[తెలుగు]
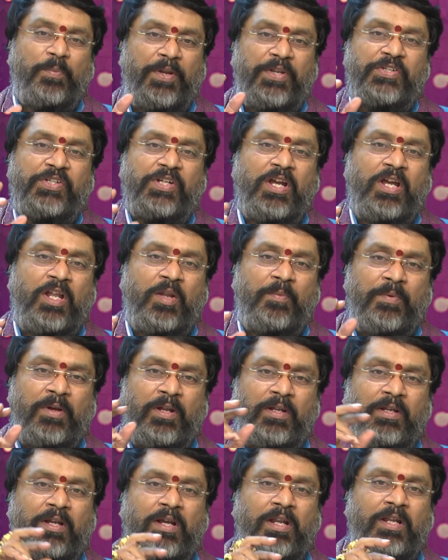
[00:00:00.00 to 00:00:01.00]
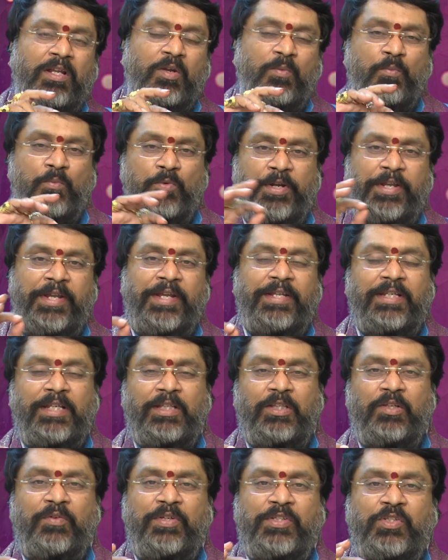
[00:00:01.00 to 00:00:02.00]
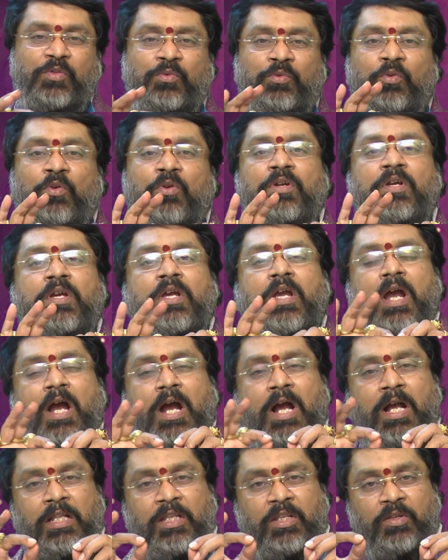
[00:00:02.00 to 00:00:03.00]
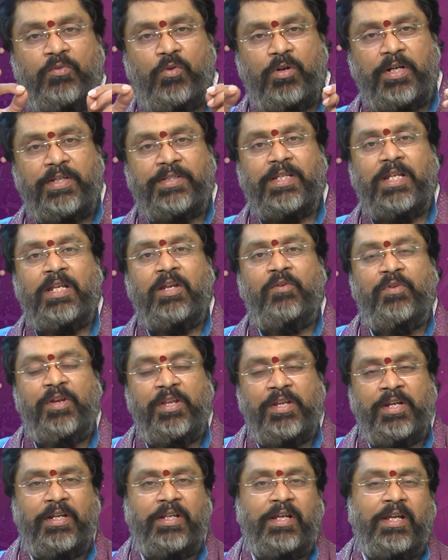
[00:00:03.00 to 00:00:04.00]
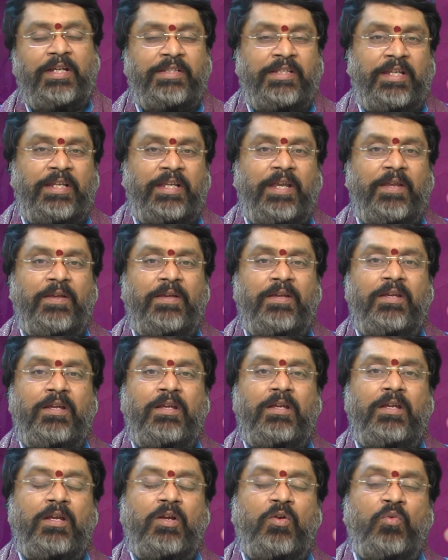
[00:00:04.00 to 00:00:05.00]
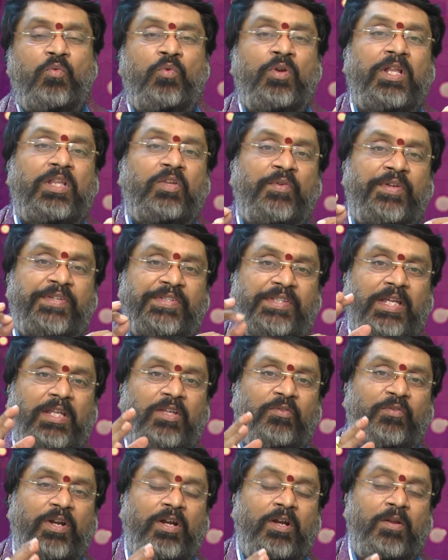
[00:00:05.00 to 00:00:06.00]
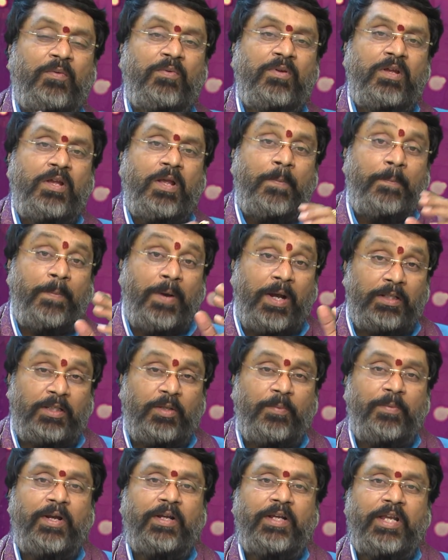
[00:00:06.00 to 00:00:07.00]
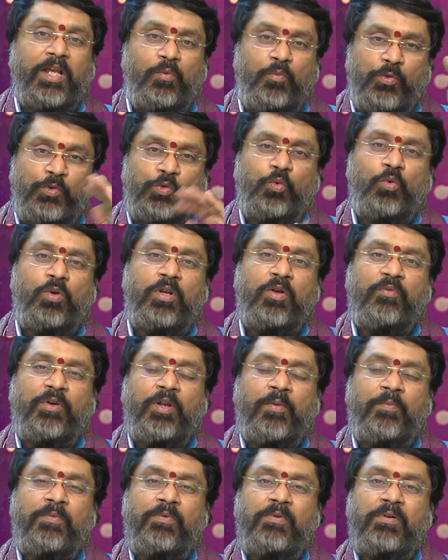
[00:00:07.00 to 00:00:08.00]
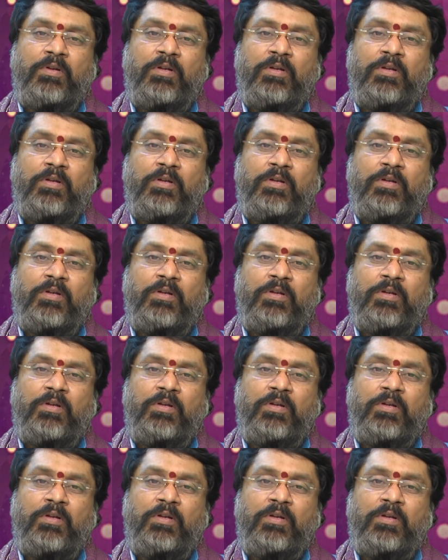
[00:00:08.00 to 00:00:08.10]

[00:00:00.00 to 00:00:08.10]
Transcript: పరిష్కార మార్గానికి ముడి ఏదైతే వేసి ఉందో అది ఒక్కసారి విడినట్టుగా జరిగి ఉన్నతమైన స్థాయి వెళ్ళడం పాత బాకీలు వసూలు అవ్వడము